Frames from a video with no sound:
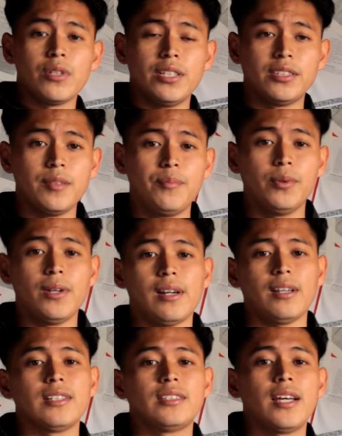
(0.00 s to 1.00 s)
es tiempo de
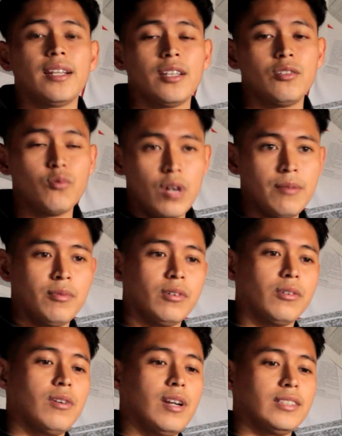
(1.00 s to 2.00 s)
regresar de nuevo
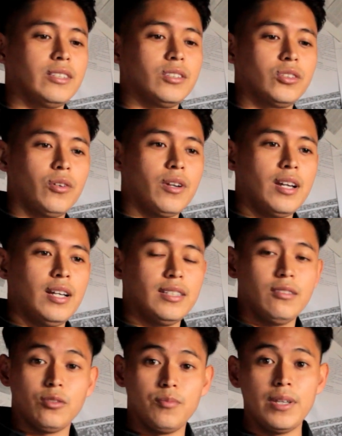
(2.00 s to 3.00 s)
con las historias,
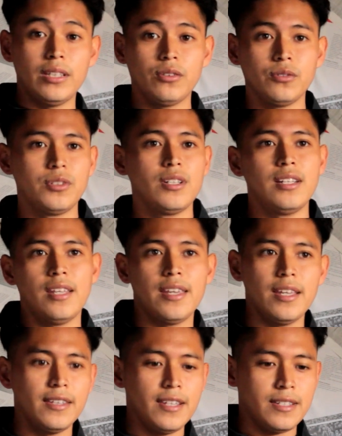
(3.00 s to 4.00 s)
los mitos y las
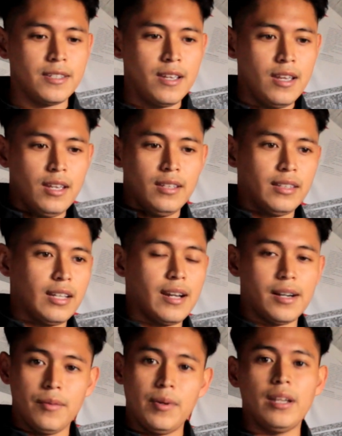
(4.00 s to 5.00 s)
leyendas de la
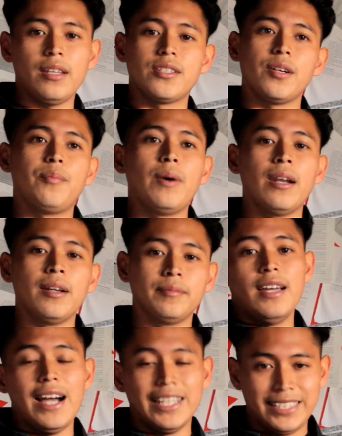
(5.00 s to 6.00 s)
Ribera de Chapala.
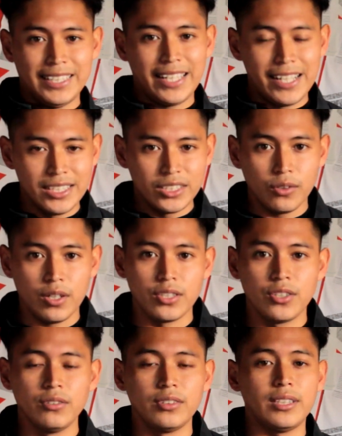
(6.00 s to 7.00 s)
Así que en esta
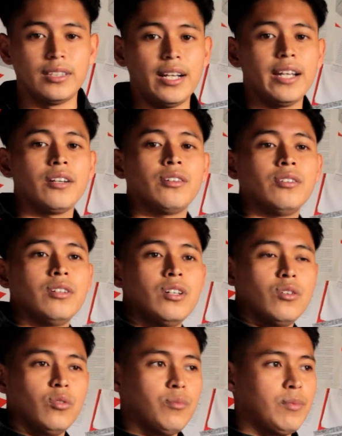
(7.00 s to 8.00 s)
ocasión te traigo
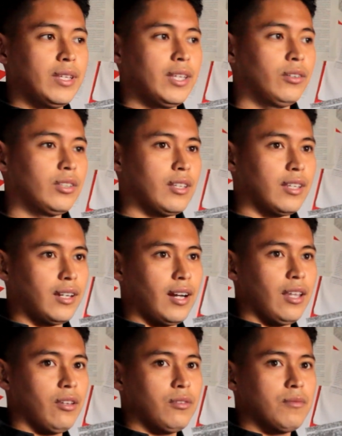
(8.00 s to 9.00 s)
un video
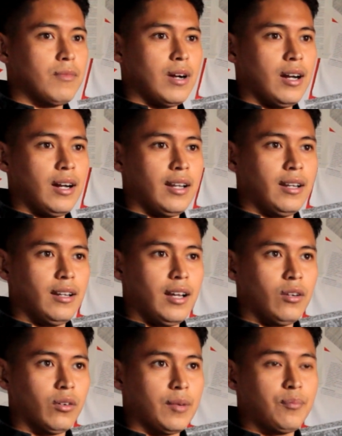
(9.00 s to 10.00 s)
dedicado a,
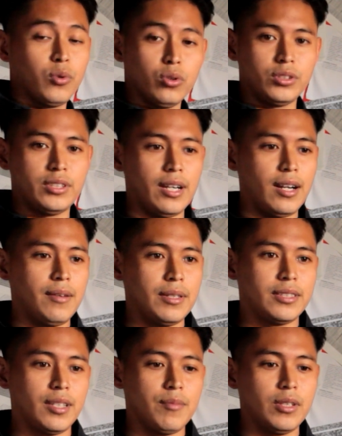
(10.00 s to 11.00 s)
lo que pudo ser el
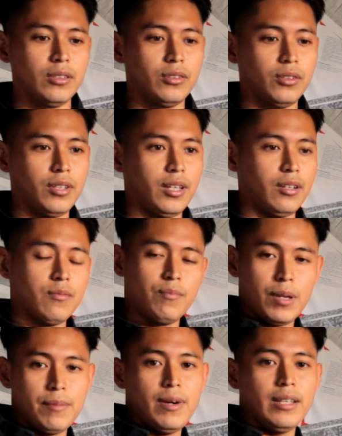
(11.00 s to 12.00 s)
avistamiento de un
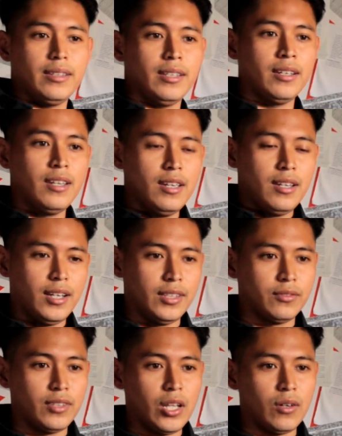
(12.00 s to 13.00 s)
primate en
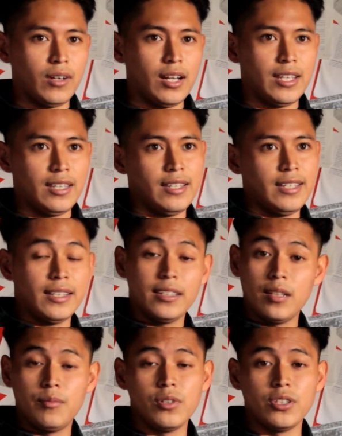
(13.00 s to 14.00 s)
una localidad de aquí del
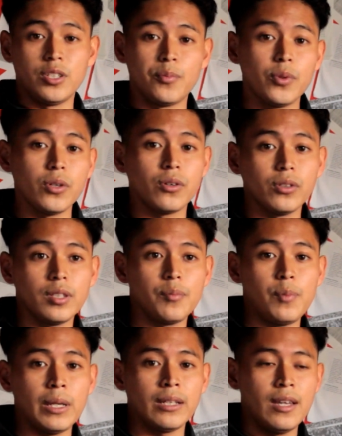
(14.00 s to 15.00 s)
municipio de
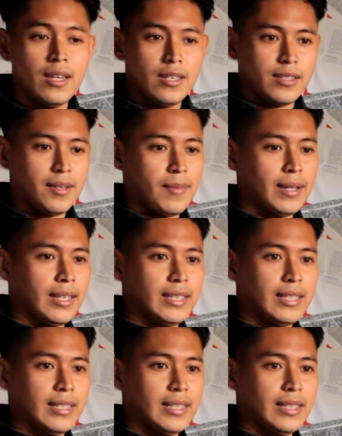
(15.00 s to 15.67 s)
Jocotepec llamada El